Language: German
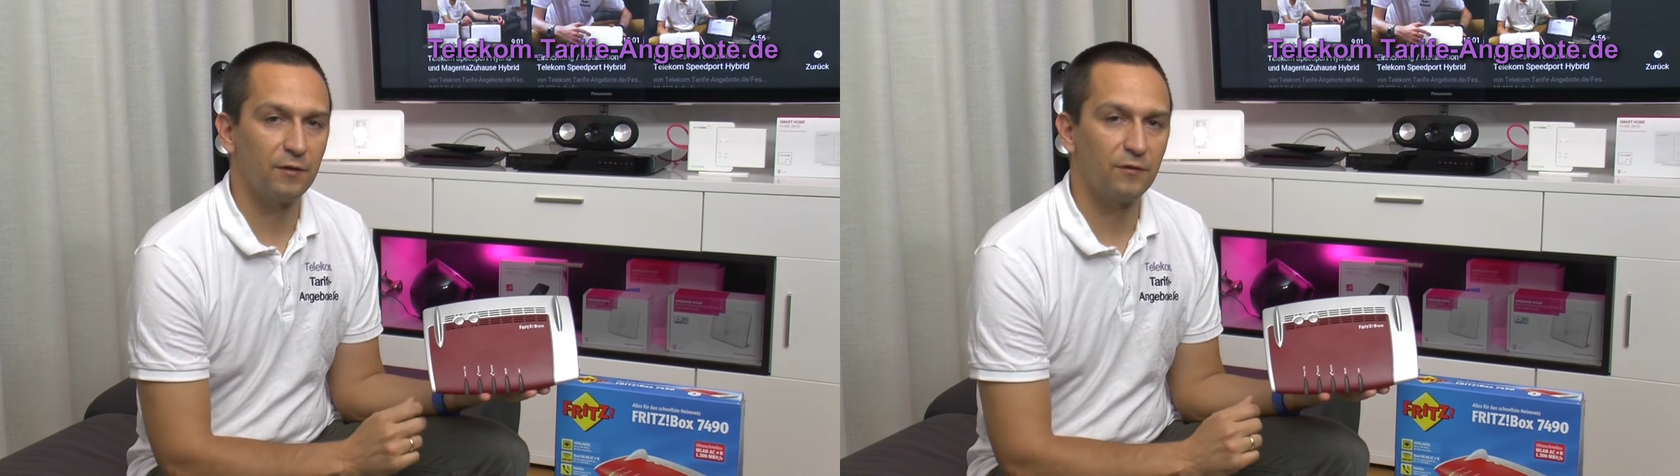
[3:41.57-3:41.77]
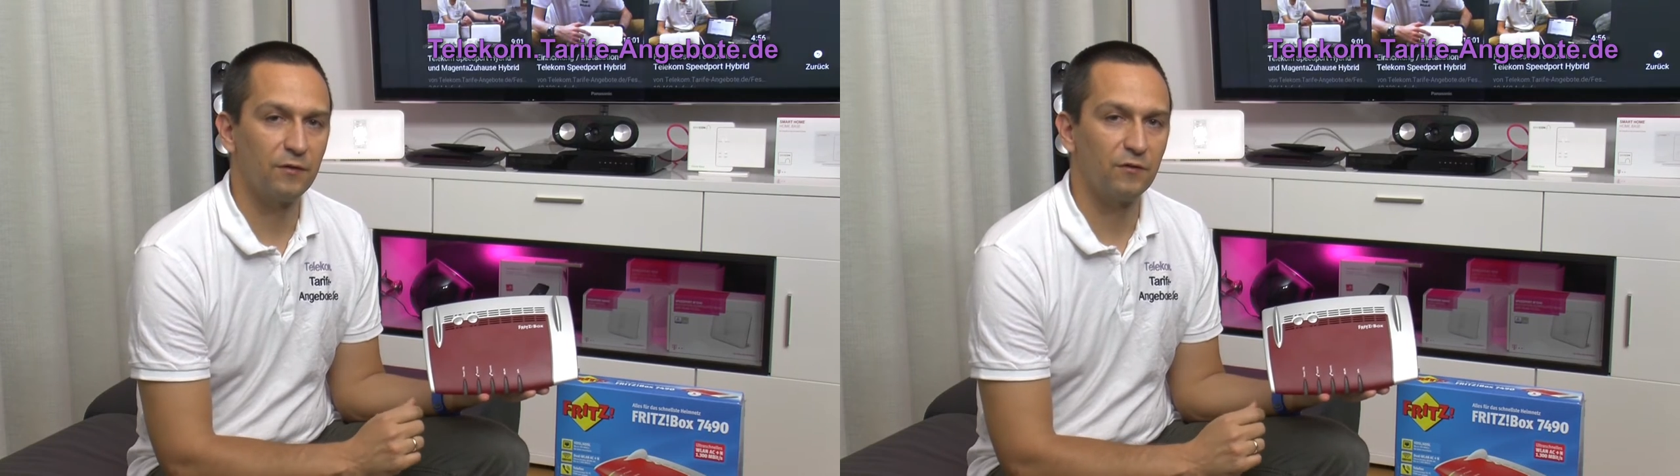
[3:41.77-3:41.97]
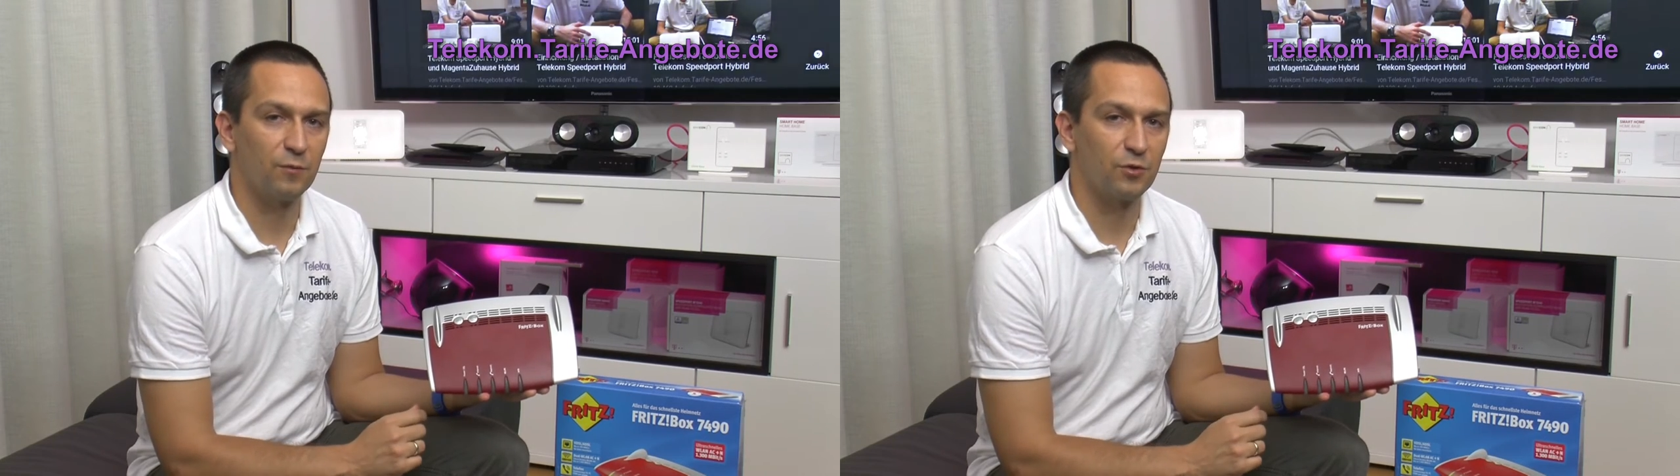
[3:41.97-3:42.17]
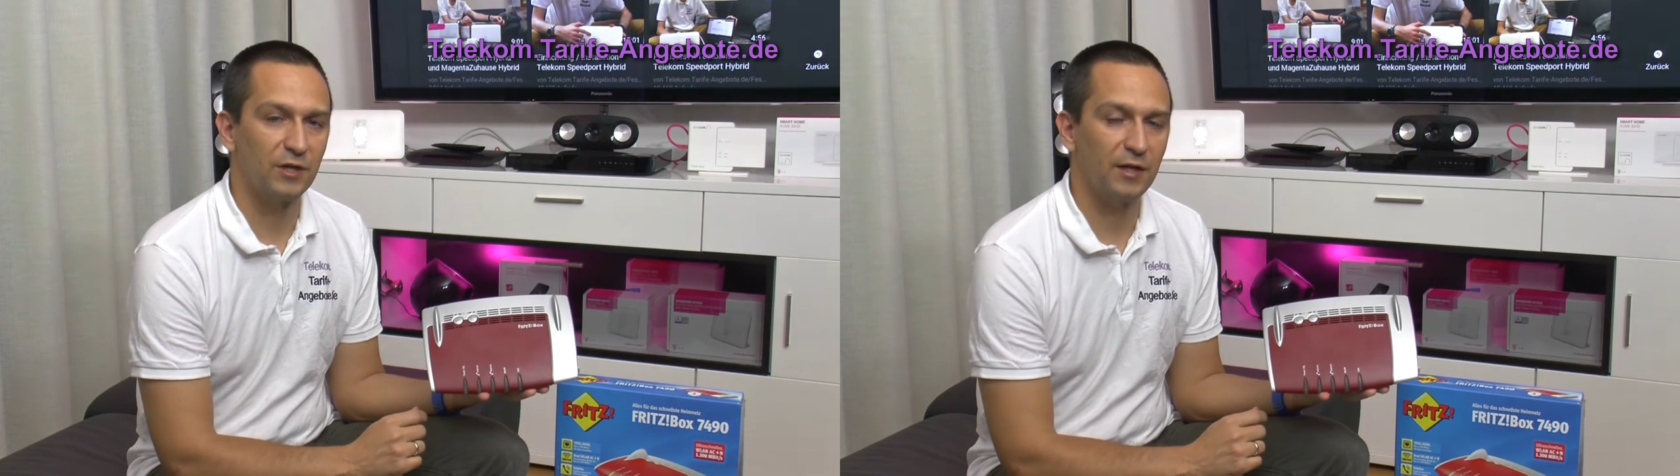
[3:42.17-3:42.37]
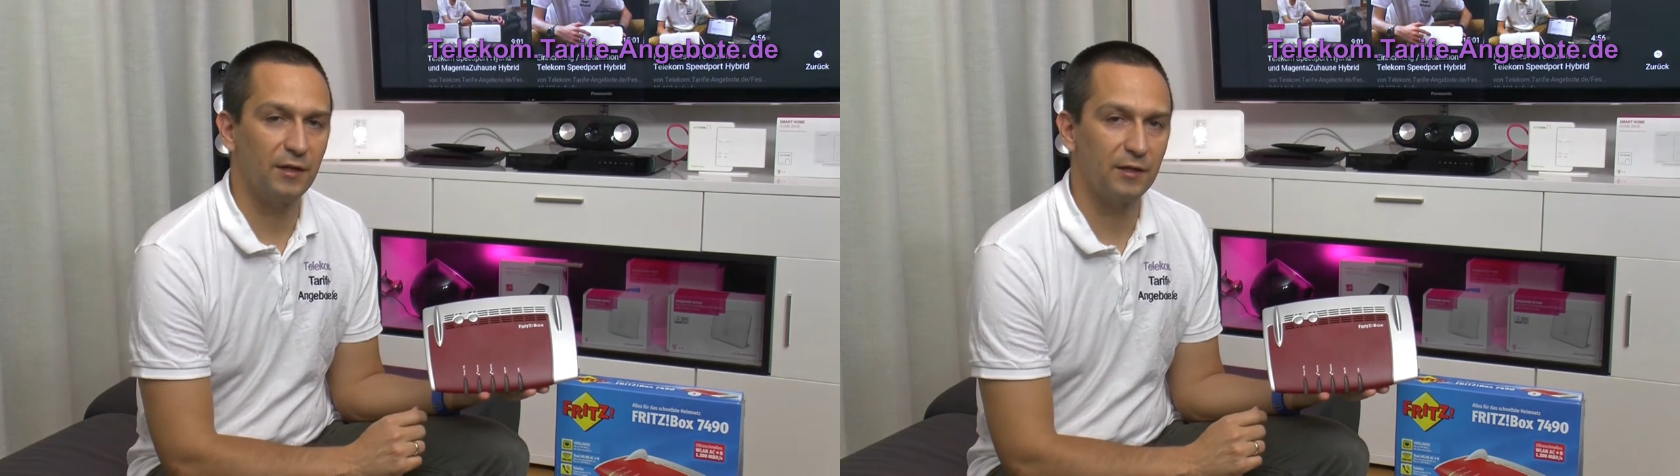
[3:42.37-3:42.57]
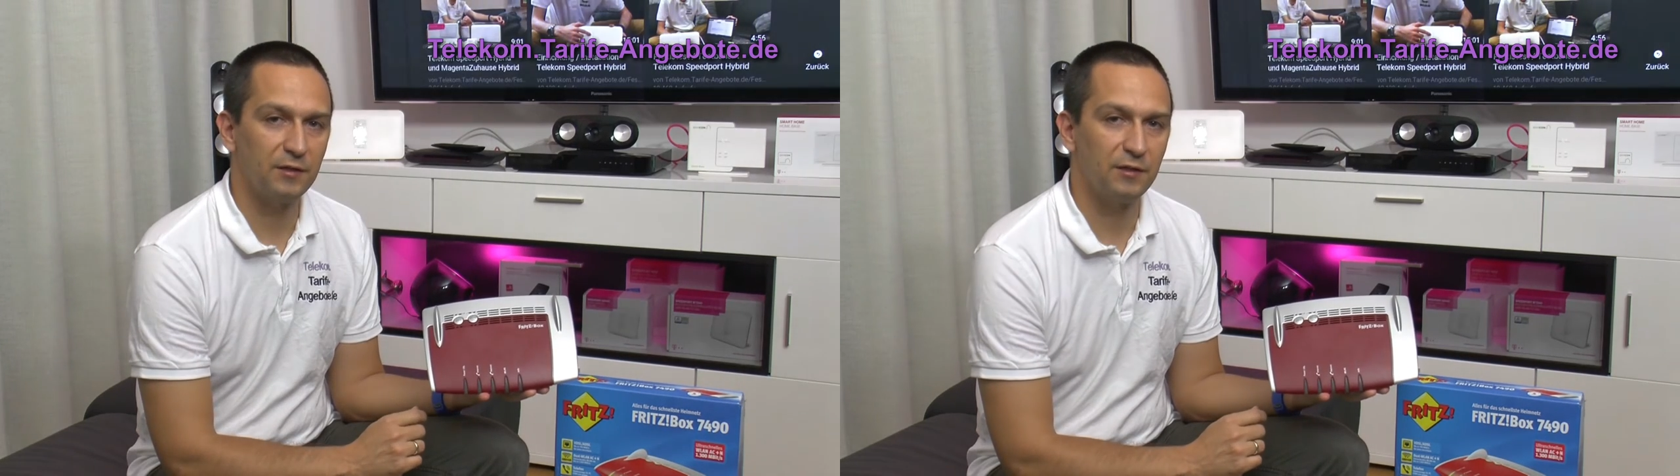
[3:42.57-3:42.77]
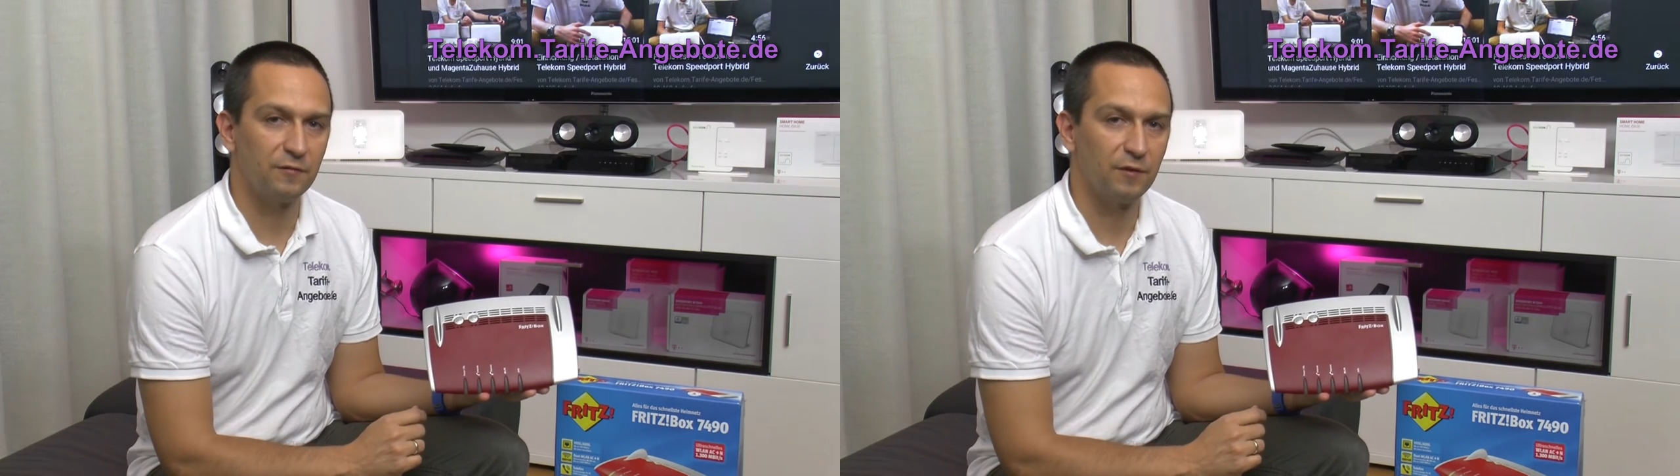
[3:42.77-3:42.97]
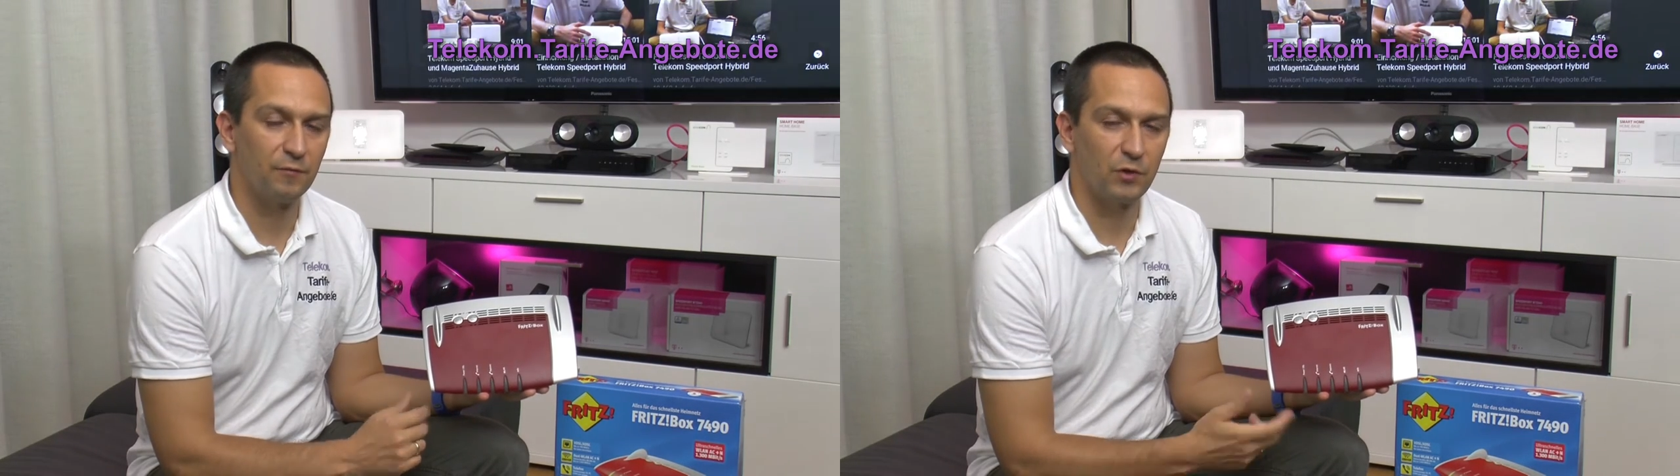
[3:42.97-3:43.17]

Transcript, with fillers: sind simultan aktiv,